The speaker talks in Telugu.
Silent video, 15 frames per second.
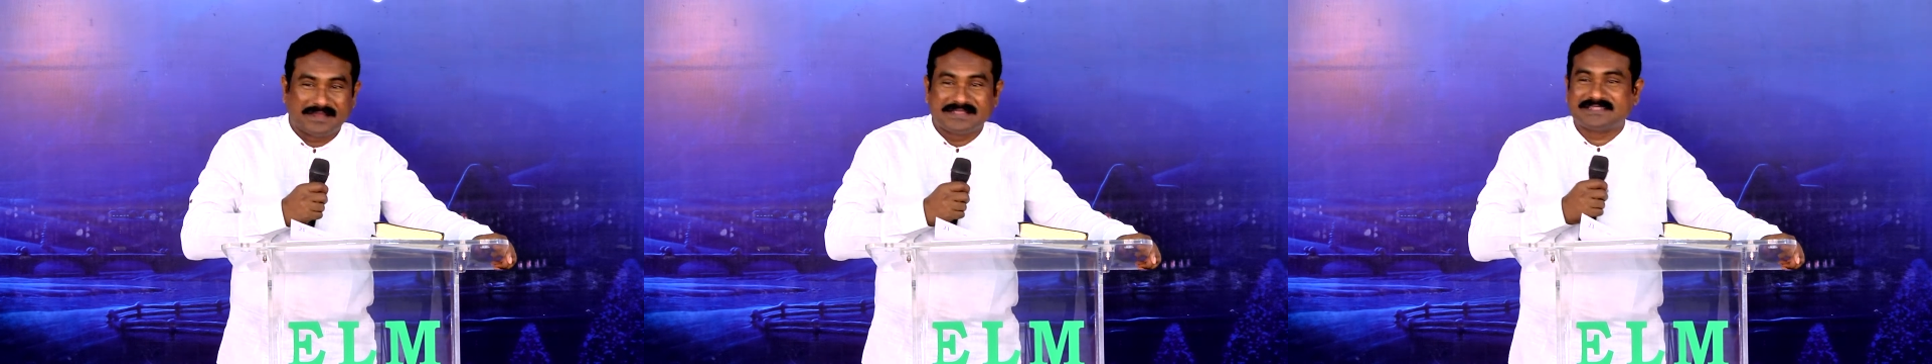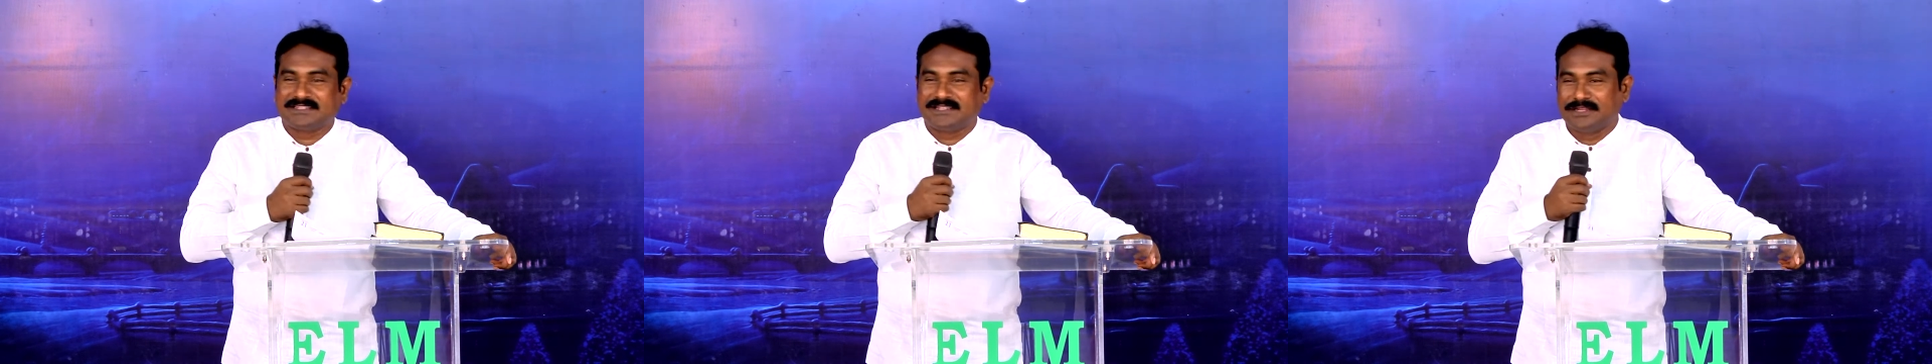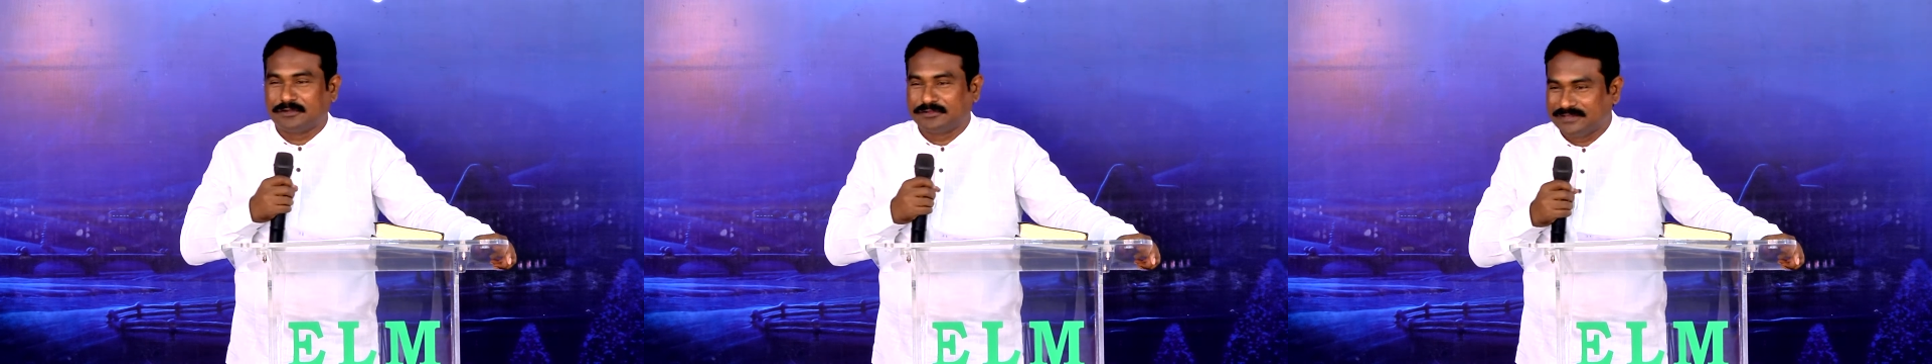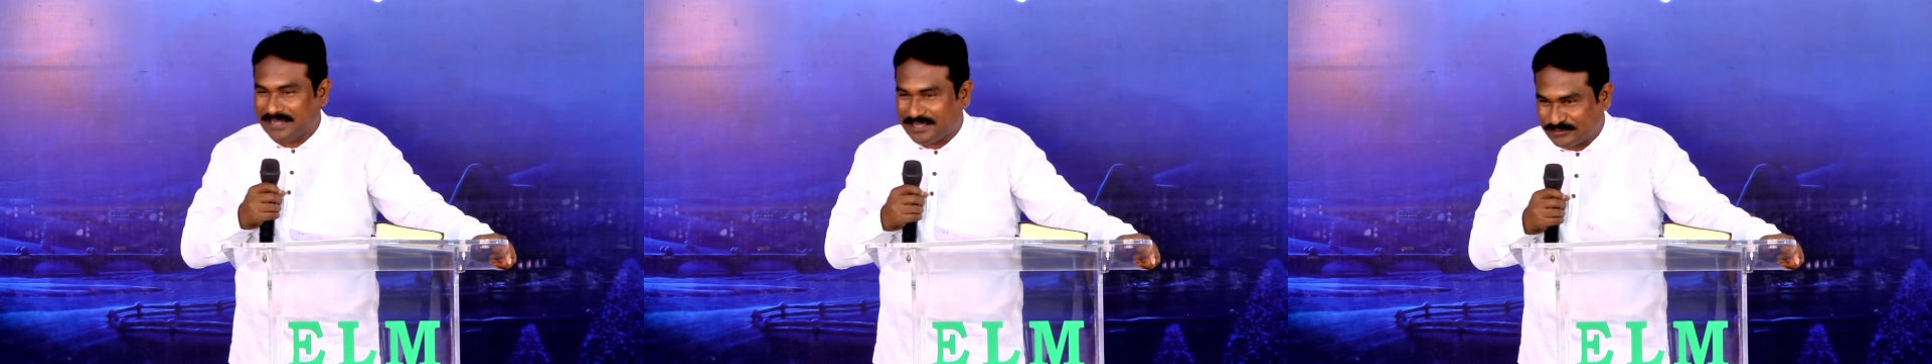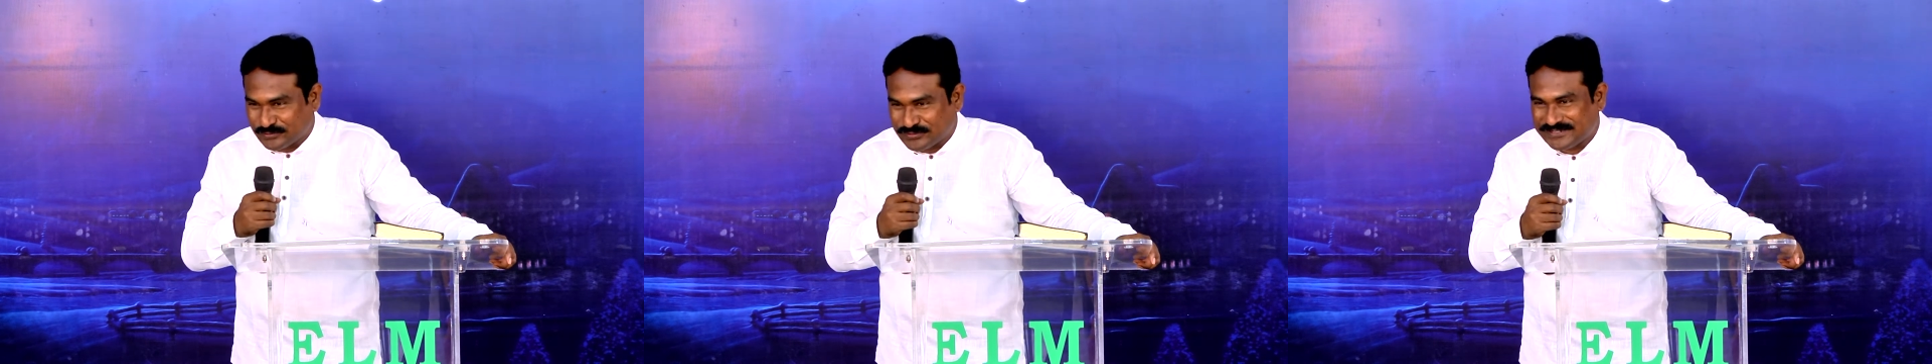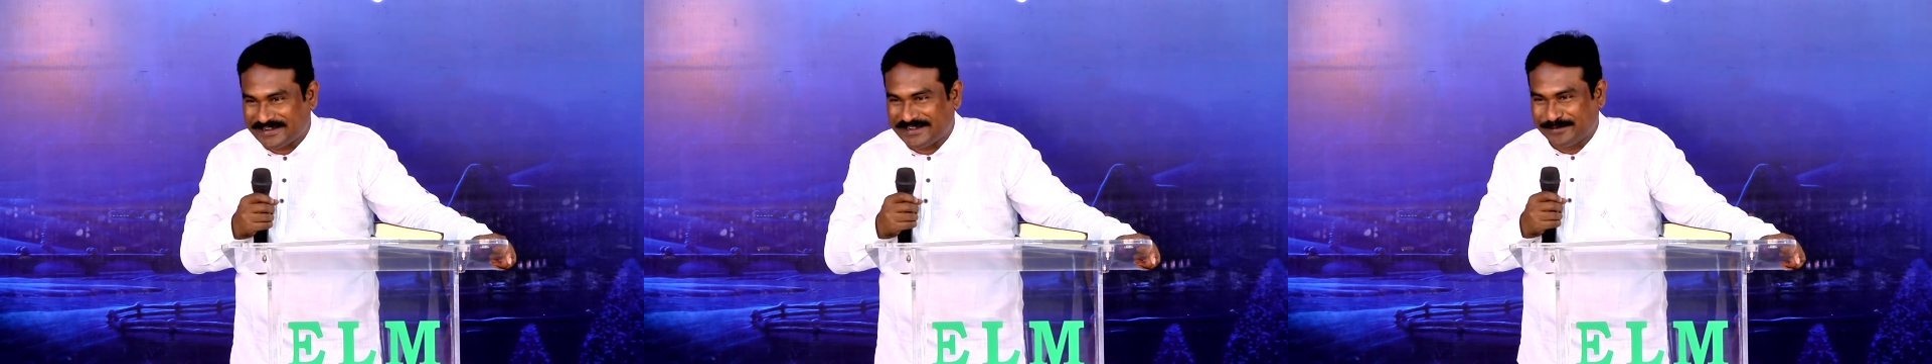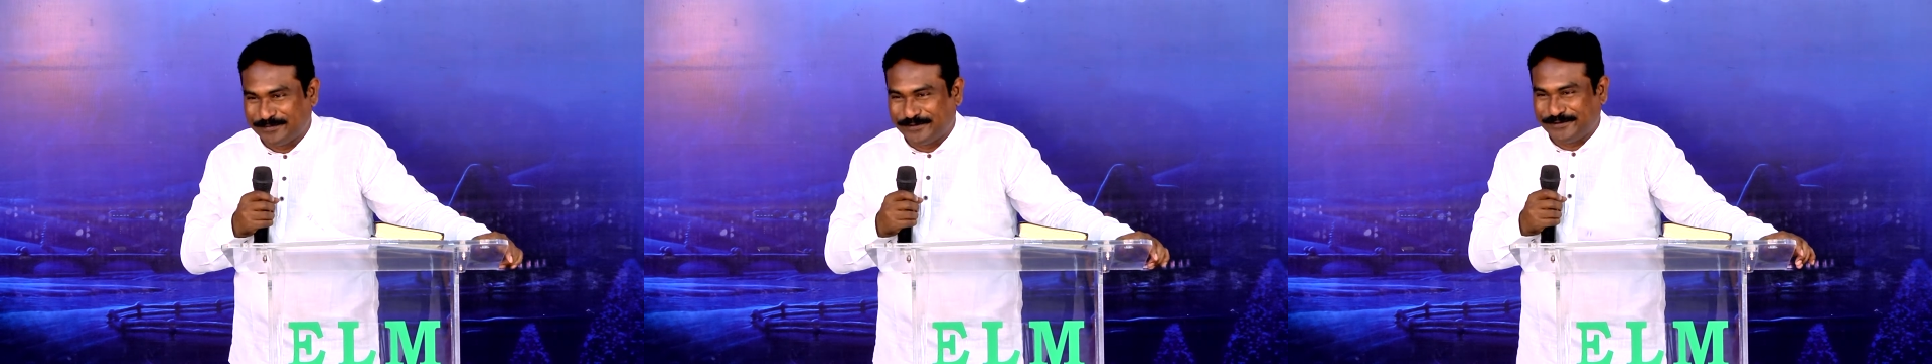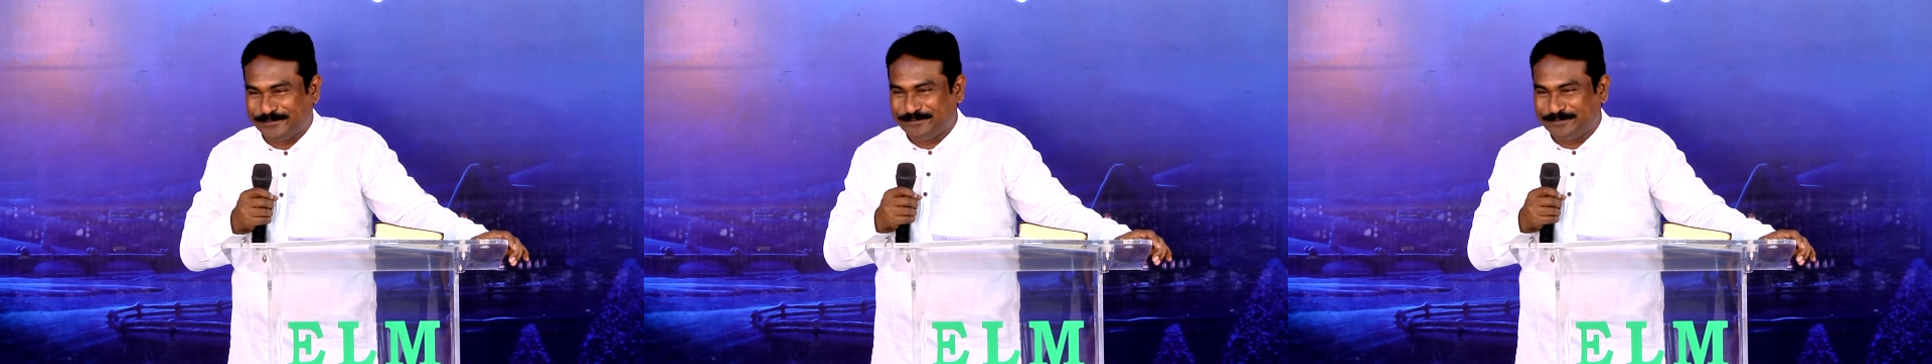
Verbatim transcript: మంచిది నీకు దాచుంచాడేమో